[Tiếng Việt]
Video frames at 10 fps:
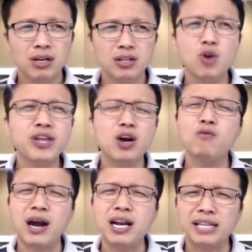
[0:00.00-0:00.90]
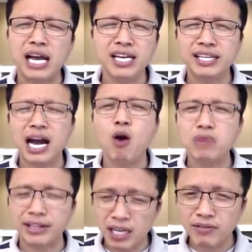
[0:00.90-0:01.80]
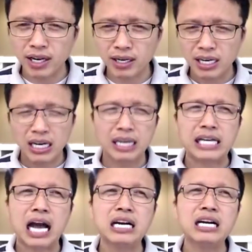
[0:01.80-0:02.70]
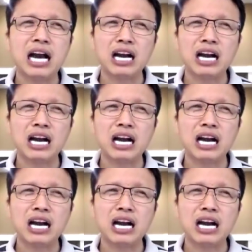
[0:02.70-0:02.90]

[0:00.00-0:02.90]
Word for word: vô duyên không phải là tại vì chả không rành tiếng việt anh chả cứ à,